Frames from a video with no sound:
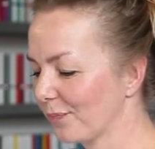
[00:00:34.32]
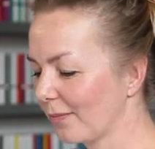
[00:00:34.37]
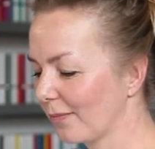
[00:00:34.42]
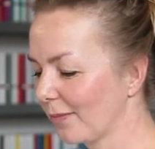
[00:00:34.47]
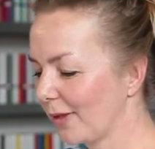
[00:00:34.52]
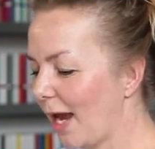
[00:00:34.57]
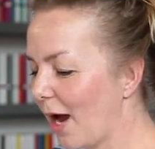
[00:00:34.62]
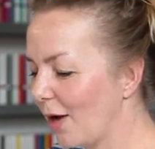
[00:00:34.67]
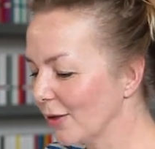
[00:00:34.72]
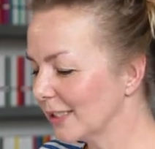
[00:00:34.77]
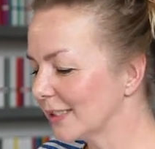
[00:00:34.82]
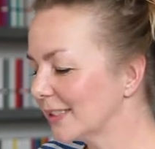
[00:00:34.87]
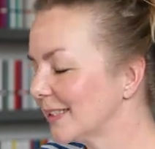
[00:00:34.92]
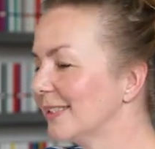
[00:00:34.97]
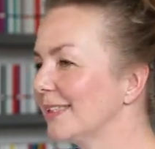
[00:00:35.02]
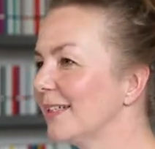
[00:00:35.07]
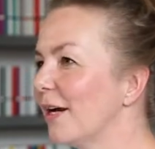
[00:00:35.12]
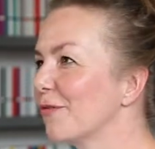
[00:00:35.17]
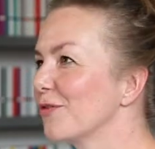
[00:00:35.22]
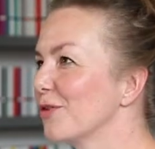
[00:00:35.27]
Ja, und jetzt ist
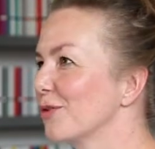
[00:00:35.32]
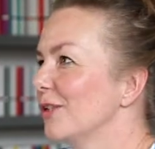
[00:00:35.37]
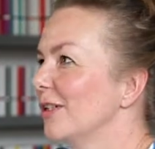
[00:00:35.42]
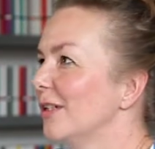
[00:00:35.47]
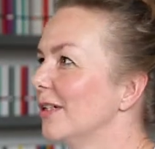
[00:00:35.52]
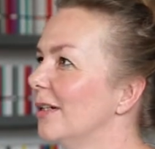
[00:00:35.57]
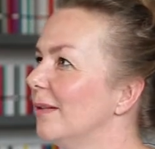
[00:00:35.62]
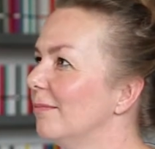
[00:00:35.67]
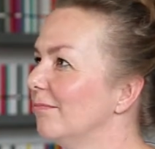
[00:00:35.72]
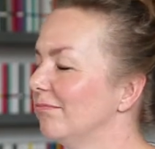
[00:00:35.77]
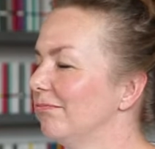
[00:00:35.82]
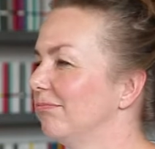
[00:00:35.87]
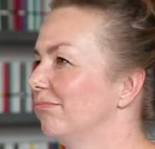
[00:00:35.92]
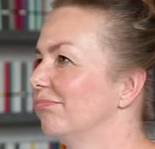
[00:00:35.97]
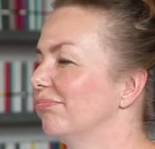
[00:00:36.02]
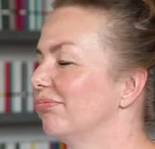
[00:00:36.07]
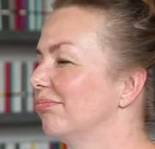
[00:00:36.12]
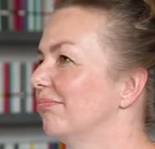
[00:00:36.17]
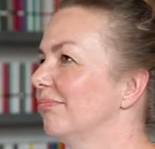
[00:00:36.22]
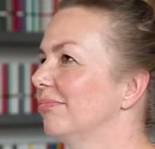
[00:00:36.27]
sie auf so eine,
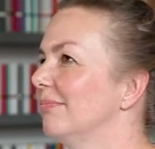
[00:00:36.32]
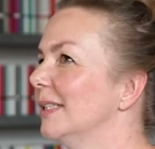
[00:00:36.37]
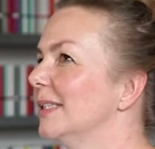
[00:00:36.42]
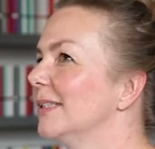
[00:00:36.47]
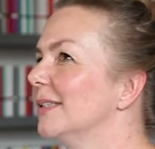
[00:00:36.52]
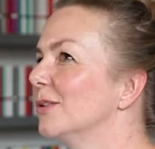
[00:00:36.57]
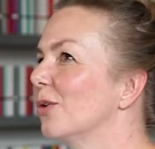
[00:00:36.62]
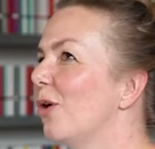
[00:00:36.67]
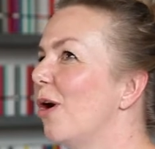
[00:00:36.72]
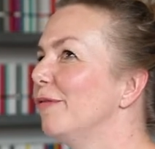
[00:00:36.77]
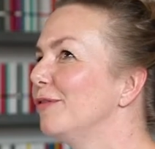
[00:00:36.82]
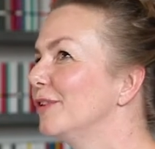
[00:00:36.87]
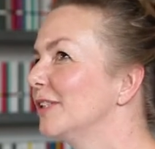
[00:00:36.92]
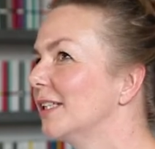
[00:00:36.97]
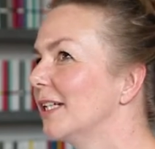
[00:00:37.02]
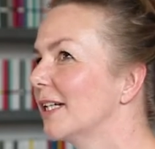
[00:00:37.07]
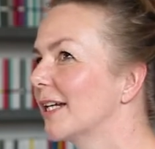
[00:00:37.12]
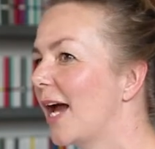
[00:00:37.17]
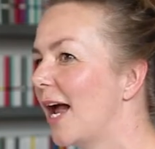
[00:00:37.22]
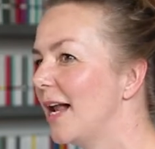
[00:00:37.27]
ist sie so
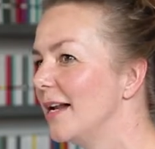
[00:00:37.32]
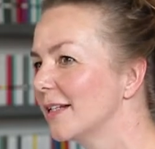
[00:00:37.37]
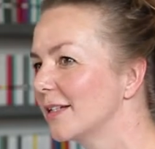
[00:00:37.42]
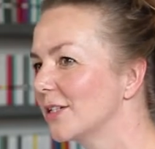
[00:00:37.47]
offiziell kalt